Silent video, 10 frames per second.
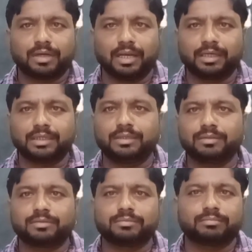हालांकि
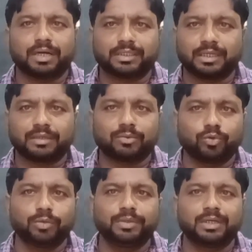भाषा
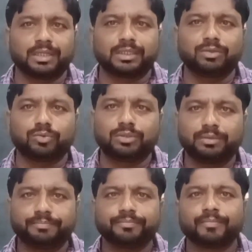कोई भी गलत नहीं होती